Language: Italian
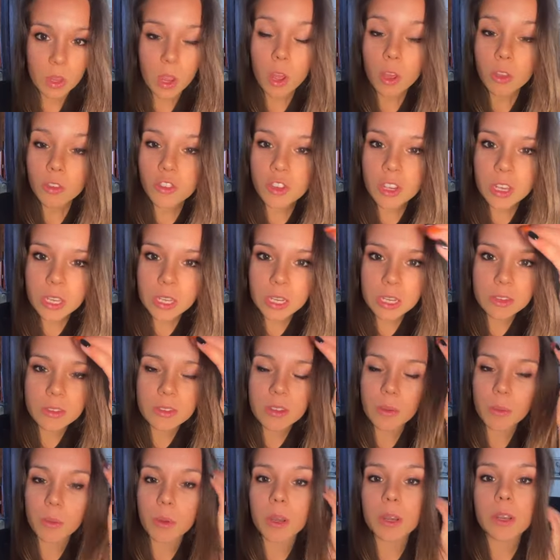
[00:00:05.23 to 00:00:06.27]
Oggi
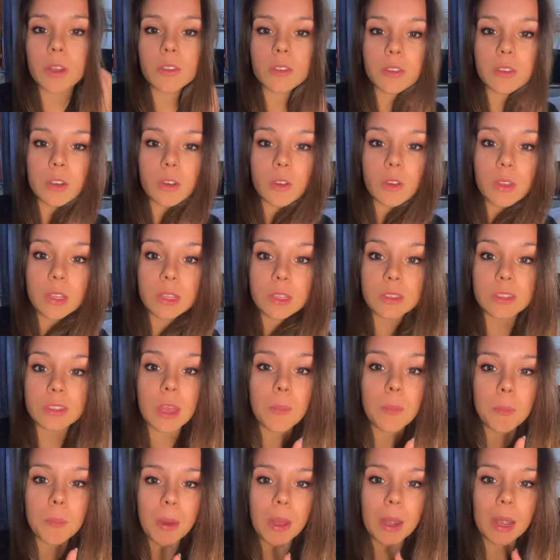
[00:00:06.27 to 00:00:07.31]
iniziamo le nostre
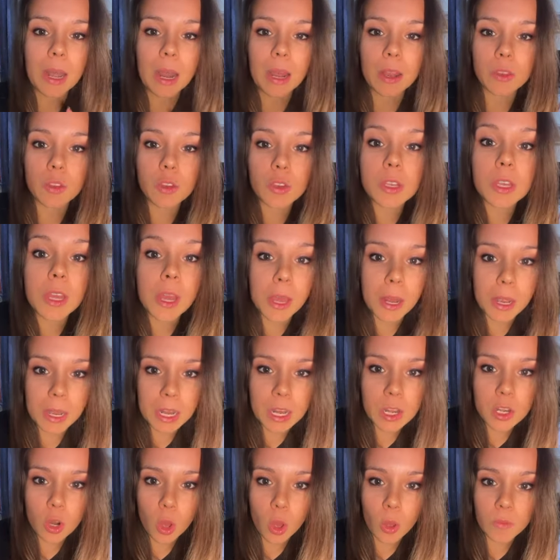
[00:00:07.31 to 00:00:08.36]
notizie parlando di
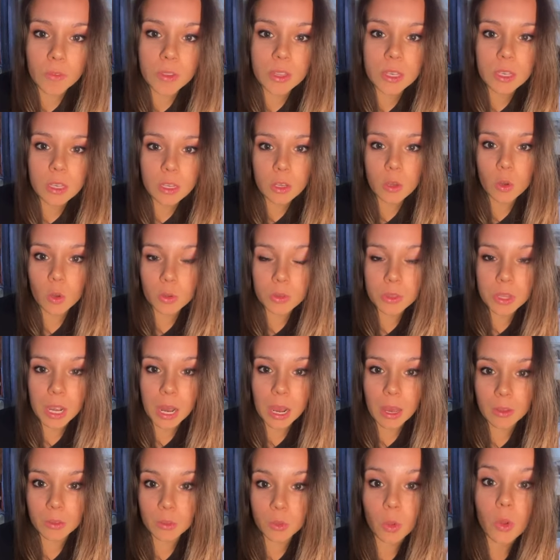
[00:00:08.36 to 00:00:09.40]
rinnovi di
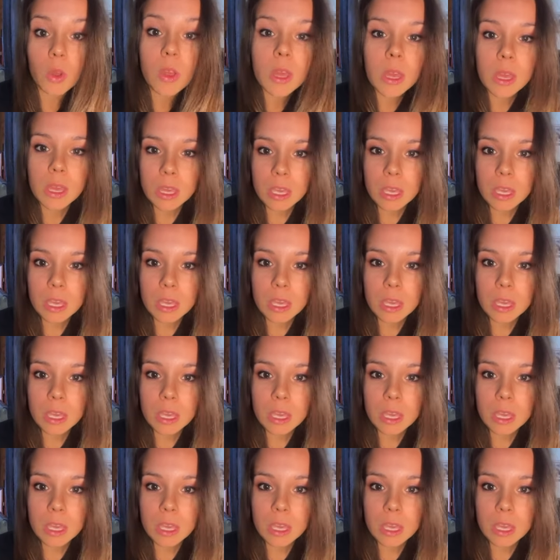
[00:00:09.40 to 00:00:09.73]
contratto,